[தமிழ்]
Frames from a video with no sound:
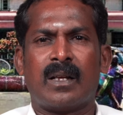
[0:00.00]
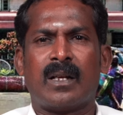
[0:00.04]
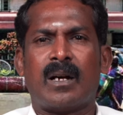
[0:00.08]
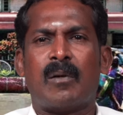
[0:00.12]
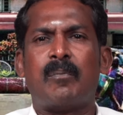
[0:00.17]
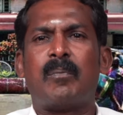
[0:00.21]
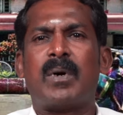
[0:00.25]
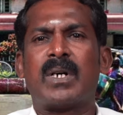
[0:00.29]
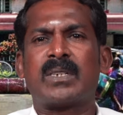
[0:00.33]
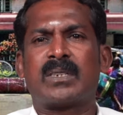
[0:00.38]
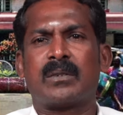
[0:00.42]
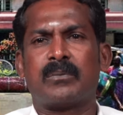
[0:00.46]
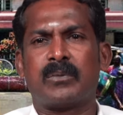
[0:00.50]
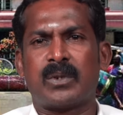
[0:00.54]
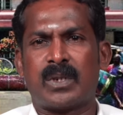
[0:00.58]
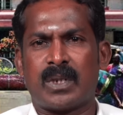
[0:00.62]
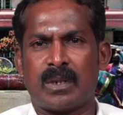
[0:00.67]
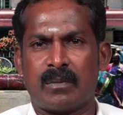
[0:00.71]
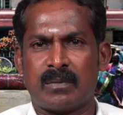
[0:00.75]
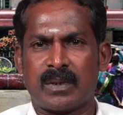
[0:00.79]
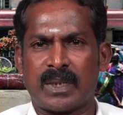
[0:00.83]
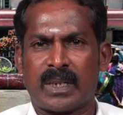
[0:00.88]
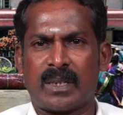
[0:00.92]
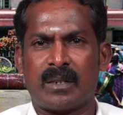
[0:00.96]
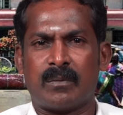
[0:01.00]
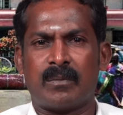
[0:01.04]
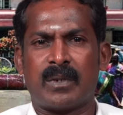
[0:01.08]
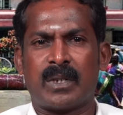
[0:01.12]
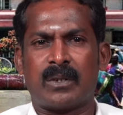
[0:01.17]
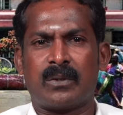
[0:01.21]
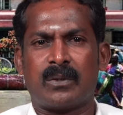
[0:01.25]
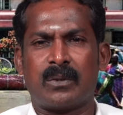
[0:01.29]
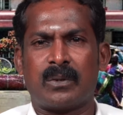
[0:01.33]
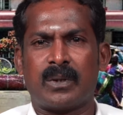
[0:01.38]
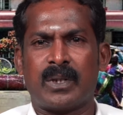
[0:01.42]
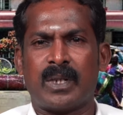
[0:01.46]
அம்பாசமுத்திரம் சட்டமன்ற
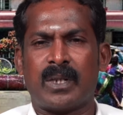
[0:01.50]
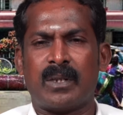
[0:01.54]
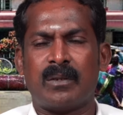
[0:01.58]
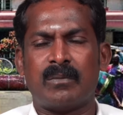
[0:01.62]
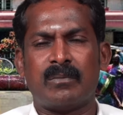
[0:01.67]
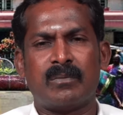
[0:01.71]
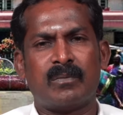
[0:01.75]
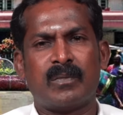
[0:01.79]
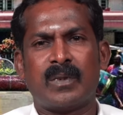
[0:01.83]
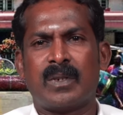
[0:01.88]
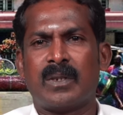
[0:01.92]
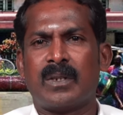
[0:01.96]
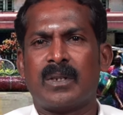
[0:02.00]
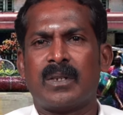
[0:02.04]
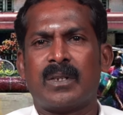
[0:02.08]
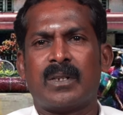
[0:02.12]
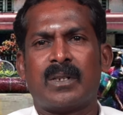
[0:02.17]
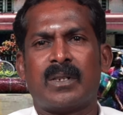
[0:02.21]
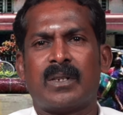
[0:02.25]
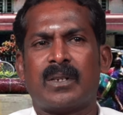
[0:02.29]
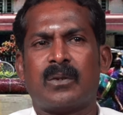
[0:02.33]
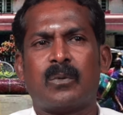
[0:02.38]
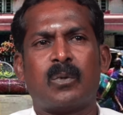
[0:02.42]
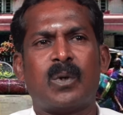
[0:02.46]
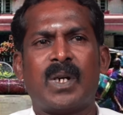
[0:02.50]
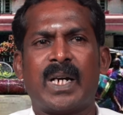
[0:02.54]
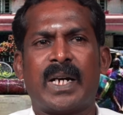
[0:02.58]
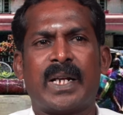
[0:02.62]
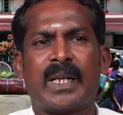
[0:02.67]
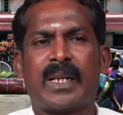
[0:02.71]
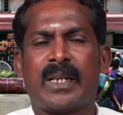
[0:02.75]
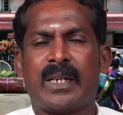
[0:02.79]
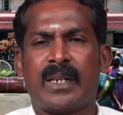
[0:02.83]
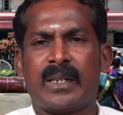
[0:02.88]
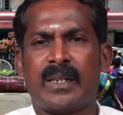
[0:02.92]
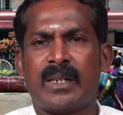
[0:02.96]
தொகுதியும்
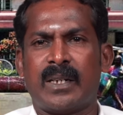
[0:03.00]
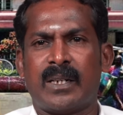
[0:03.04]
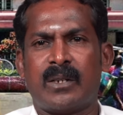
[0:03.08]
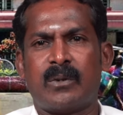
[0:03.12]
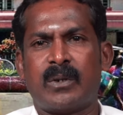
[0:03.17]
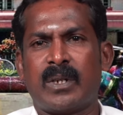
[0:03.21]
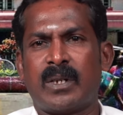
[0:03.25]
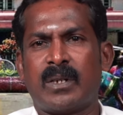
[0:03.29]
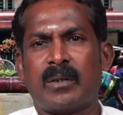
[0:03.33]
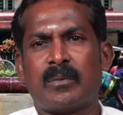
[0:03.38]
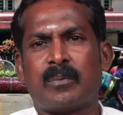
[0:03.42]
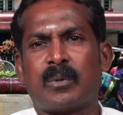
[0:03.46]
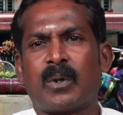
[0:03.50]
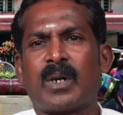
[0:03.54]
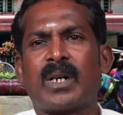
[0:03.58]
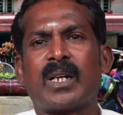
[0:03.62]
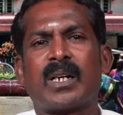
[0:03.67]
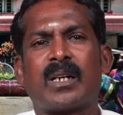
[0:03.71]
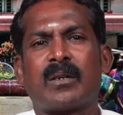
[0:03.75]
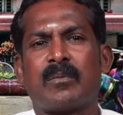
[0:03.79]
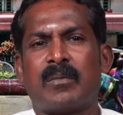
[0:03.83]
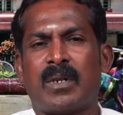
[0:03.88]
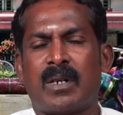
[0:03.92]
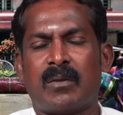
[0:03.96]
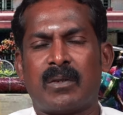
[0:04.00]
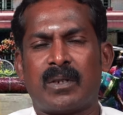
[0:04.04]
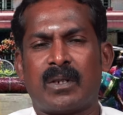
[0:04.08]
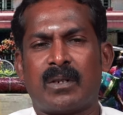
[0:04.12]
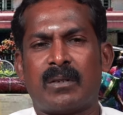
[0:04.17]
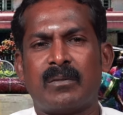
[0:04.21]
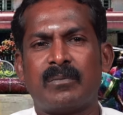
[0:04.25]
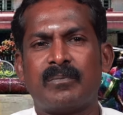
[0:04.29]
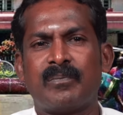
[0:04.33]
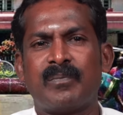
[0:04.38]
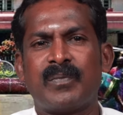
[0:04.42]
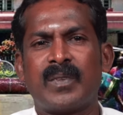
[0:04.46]
உள்ளடக்கியது என்னுடைய புறநகர்
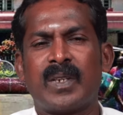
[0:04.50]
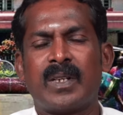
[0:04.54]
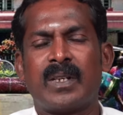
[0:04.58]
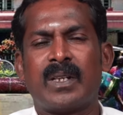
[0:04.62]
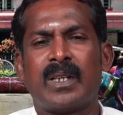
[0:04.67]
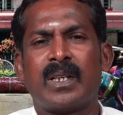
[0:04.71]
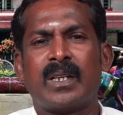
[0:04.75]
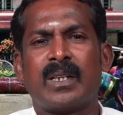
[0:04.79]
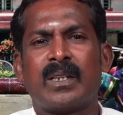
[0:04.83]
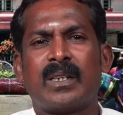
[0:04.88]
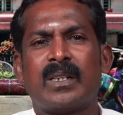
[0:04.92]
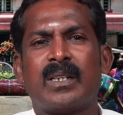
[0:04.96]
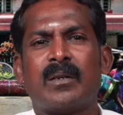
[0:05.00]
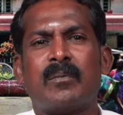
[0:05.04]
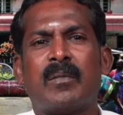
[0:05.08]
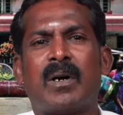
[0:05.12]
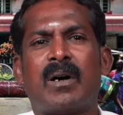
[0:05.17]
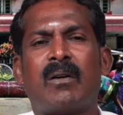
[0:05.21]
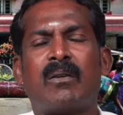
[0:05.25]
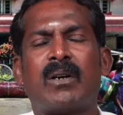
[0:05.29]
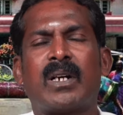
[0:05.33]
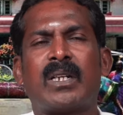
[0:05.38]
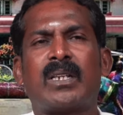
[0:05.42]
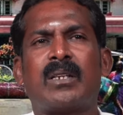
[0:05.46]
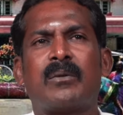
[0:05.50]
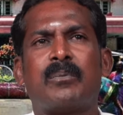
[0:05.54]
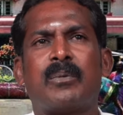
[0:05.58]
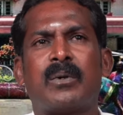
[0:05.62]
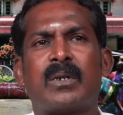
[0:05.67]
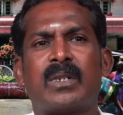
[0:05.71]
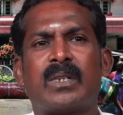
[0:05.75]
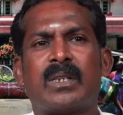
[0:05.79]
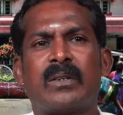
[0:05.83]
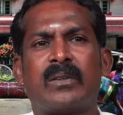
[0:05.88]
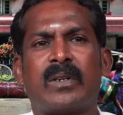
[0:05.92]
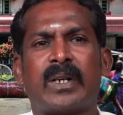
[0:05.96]
மாவட்டம் இந்த மாவட்டத்தை
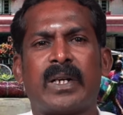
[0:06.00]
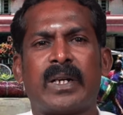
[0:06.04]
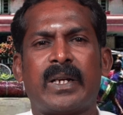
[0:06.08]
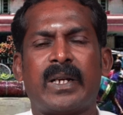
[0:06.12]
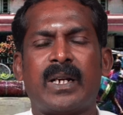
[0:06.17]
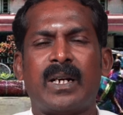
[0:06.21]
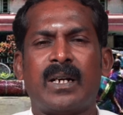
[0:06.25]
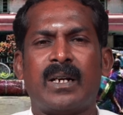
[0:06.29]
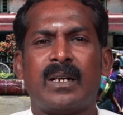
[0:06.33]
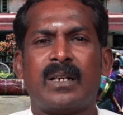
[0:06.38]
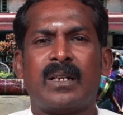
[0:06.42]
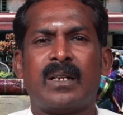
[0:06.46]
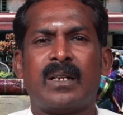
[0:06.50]
பொறுத்தவரையில்